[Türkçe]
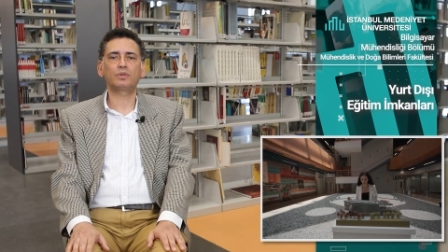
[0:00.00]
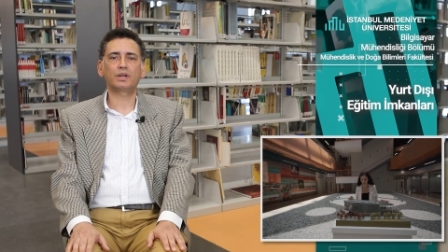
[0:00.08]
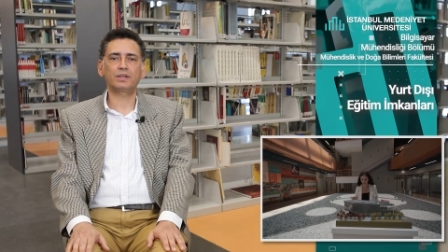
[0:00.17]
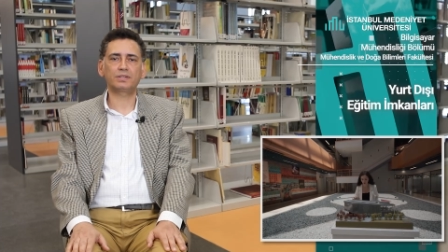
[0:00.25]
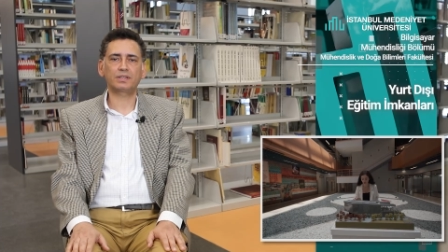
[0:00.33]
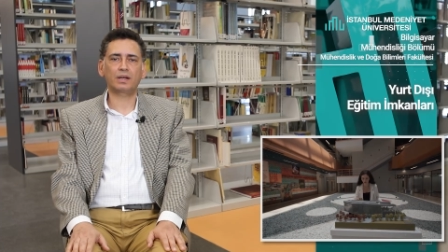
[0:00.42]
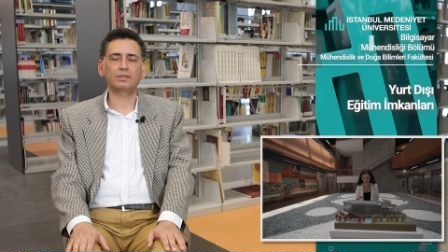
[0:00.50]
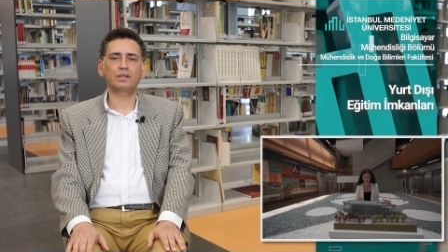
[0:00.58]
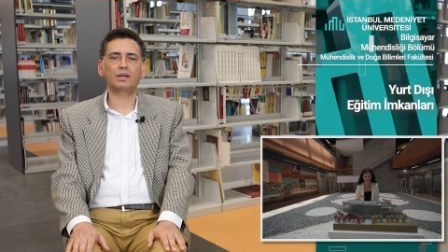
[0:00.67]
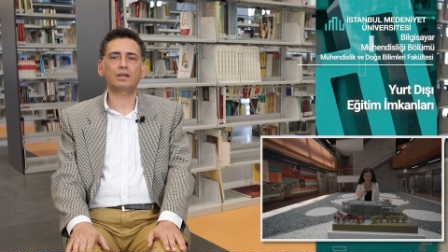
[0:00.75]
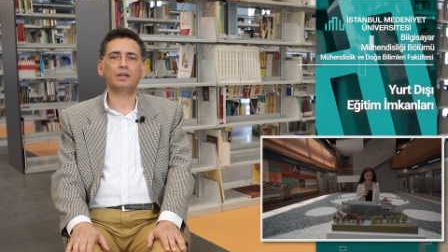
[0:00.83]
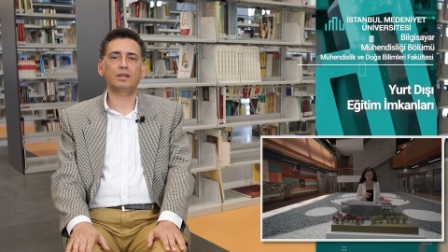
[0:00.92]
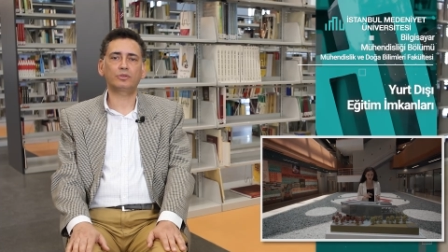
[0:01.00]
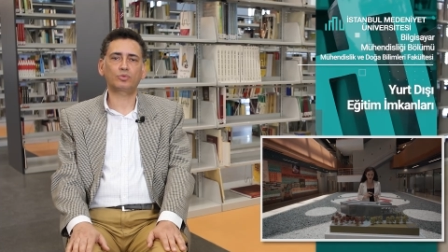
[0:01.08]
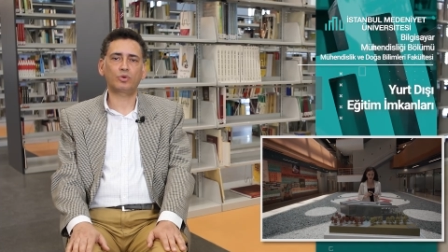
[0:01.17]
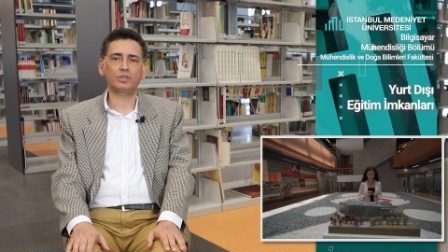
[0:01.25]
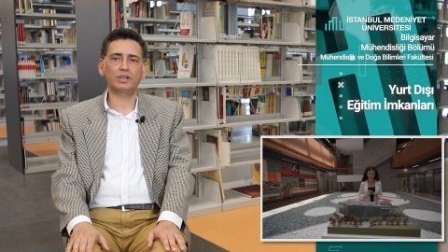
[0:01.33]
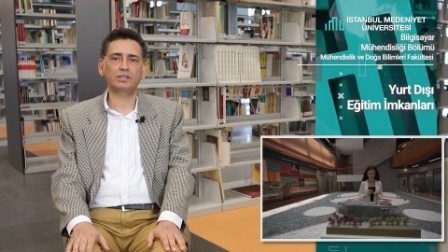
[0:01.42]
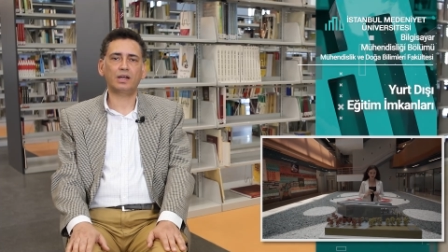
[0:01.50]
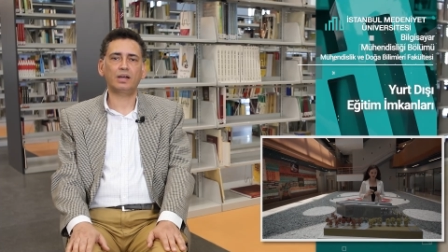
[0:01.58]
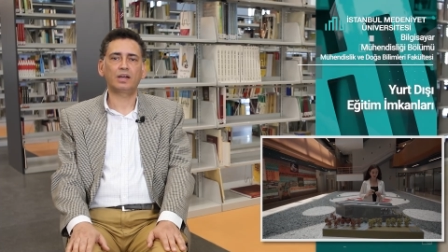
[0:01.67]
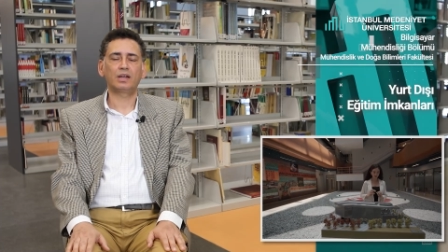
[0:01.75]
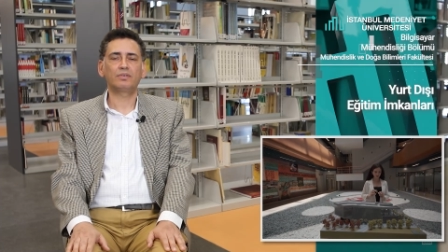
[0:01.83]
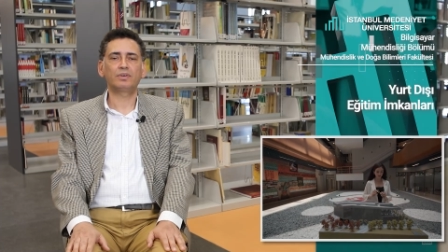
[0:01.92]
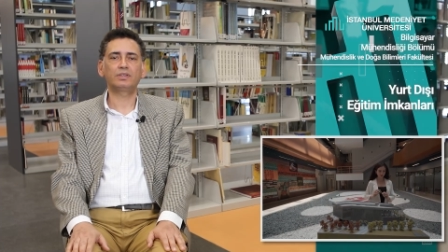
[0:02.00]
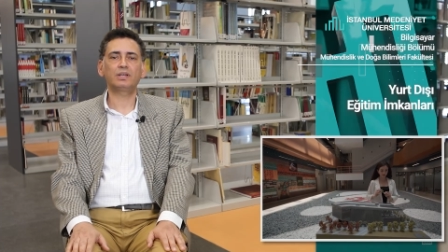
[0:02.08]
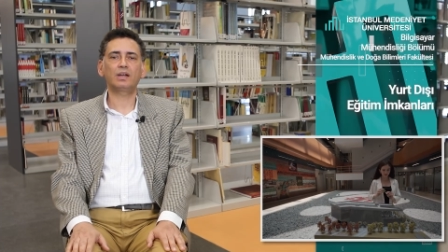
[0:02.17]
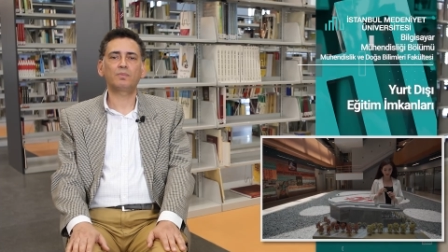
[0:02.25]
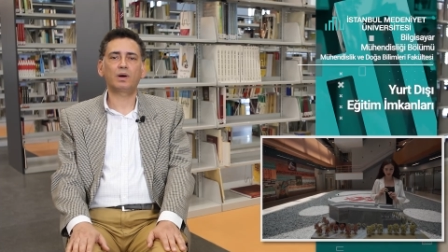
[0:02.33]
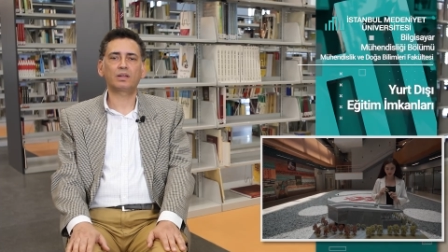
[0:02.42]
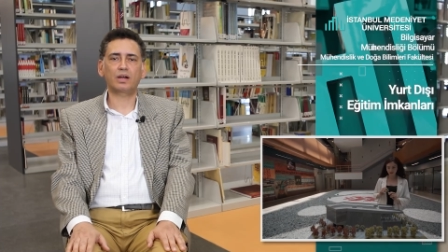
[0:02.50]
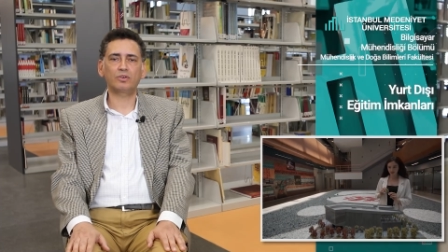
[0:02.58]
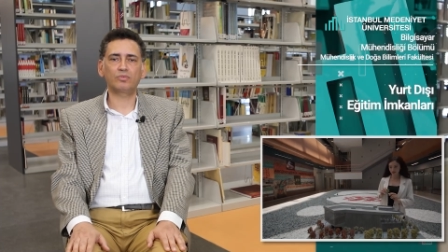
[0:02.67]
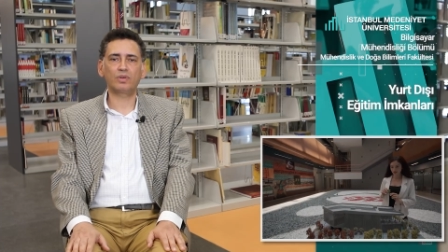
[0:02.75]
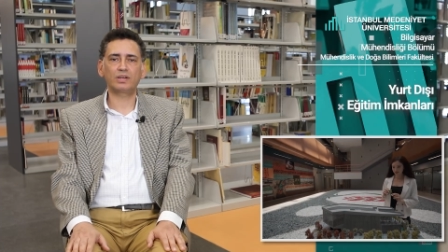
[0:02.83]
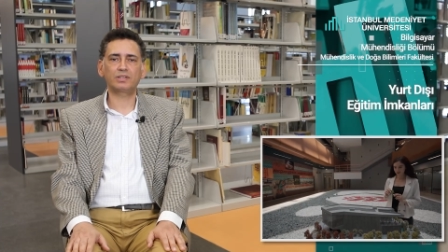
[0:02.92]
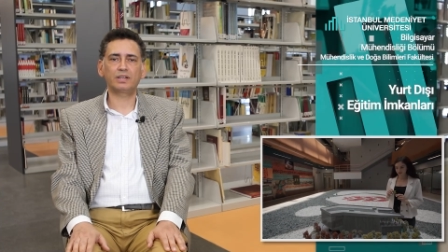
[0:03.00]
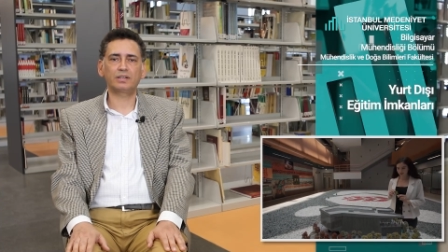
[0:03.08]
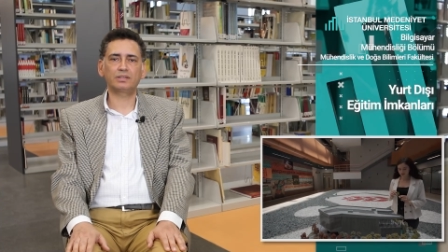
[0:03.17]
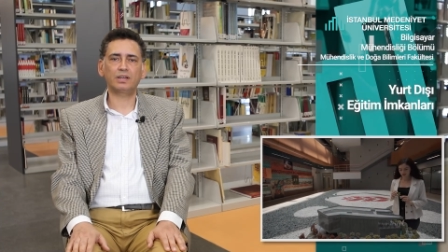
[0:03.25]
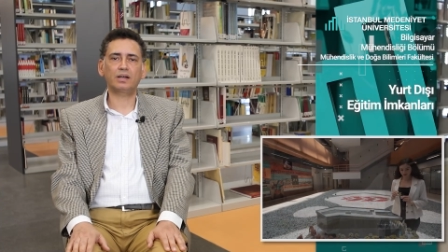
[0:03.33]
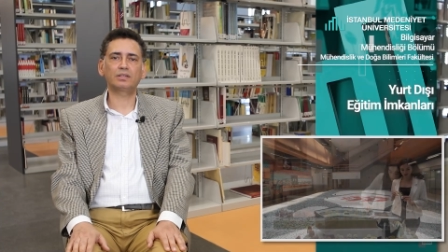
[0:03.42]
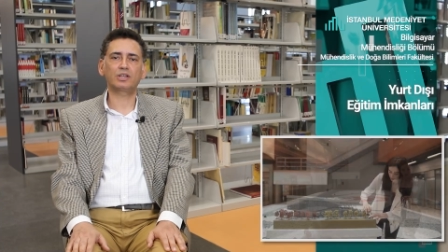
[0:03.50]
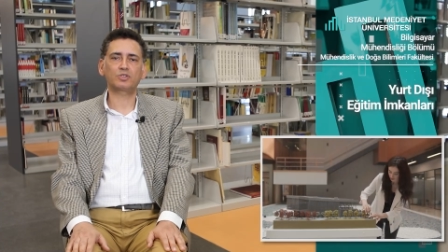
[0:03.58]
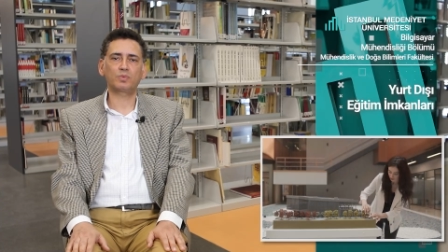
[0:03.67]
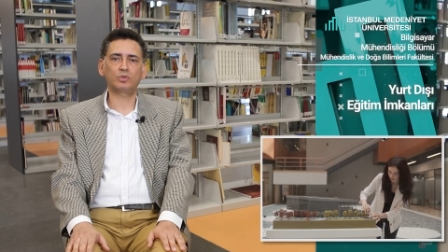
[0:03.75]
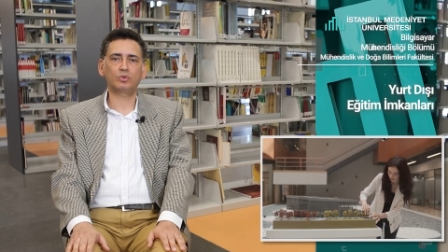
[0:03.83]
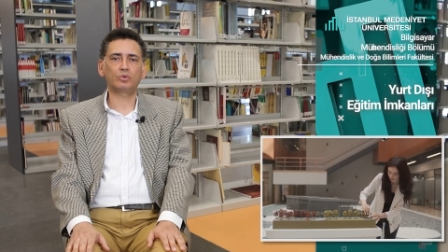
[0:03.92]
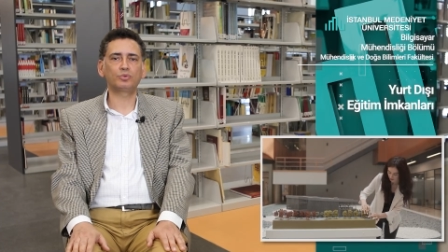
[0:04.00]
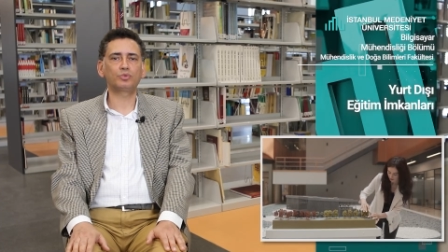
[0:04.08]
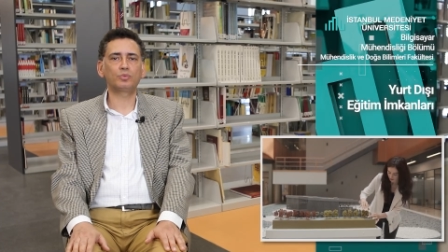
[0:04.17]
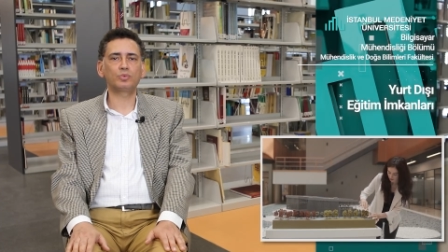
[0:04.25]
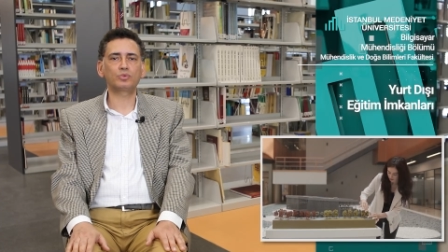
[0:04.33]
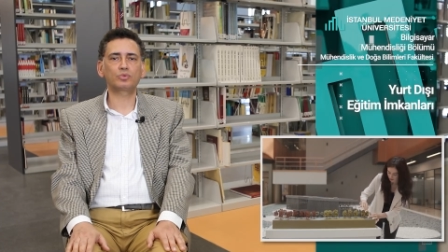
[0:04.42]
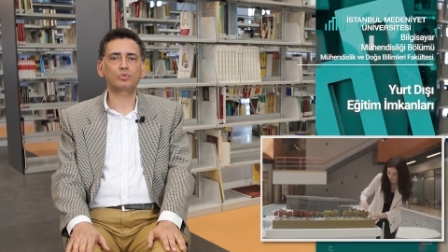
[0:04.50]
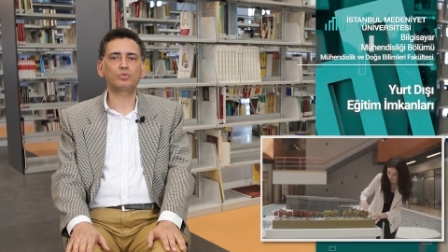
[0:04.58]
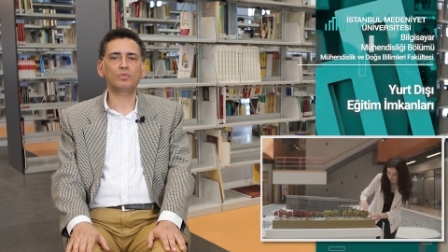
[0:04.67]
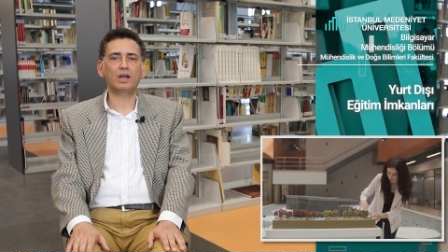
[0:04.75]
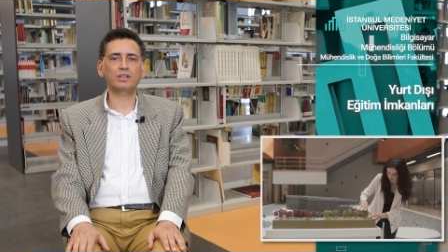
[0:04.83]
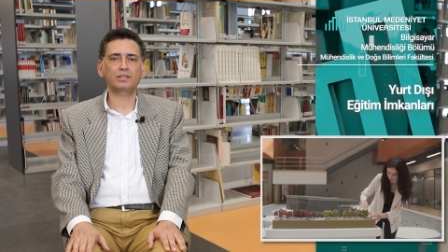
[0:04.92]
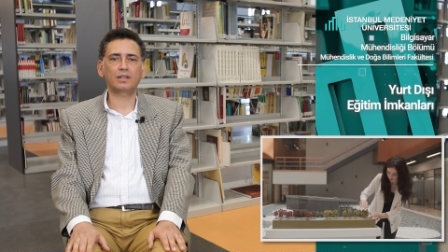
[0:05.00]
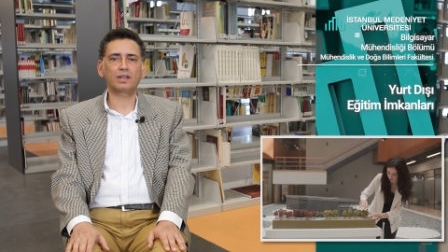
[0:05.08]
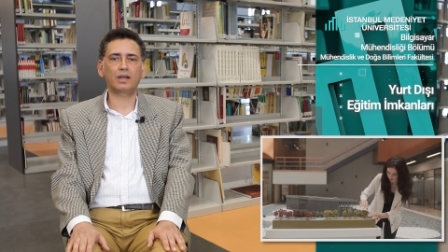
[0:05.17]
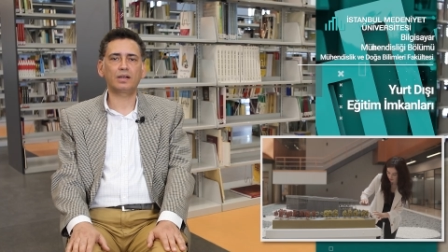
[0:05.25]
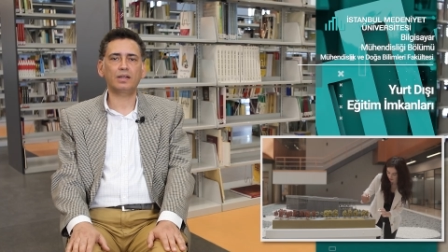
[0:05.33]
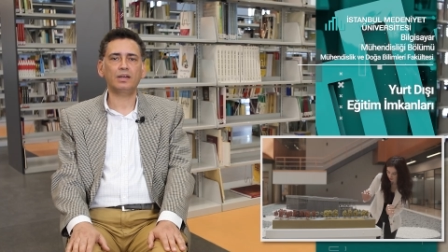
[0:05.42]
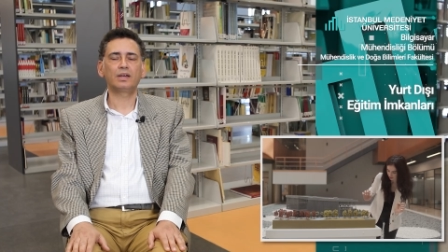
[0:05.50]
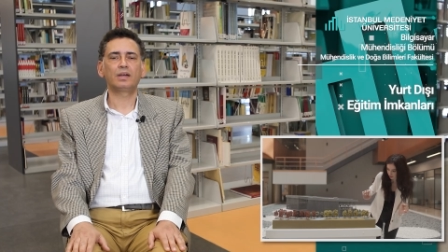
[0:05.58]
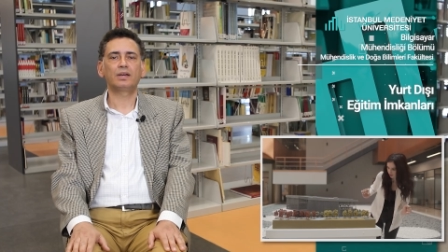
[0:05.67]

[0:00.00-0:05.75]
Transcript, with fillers: Bulgaristan'da, Letonya'da ve diğer Balkan üniversitelerinde anlaşmalı olduğumuz üniversitelerle